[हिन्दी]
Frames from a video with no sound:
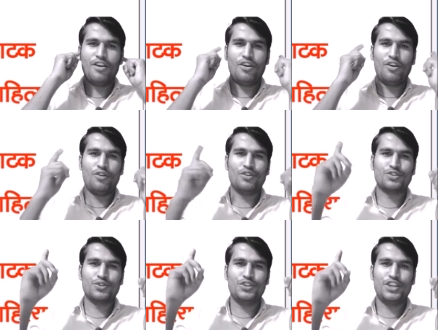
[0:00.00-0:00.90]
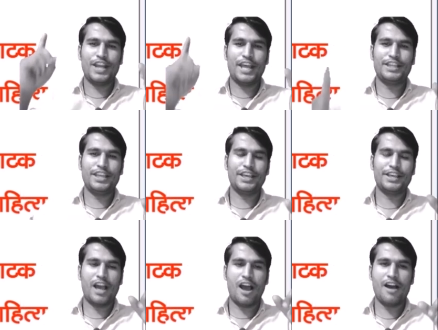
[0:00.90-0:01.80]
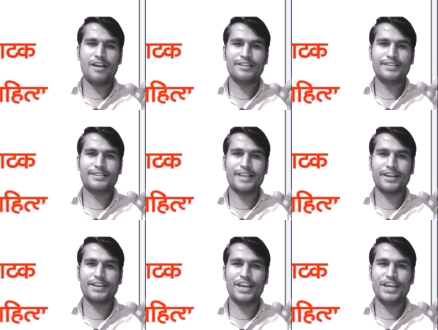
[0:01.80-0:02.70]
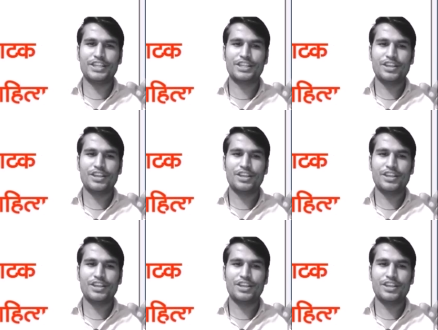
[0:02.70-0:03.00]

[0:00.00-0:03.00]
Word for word: और सुनते रहते हैं क्या संगीत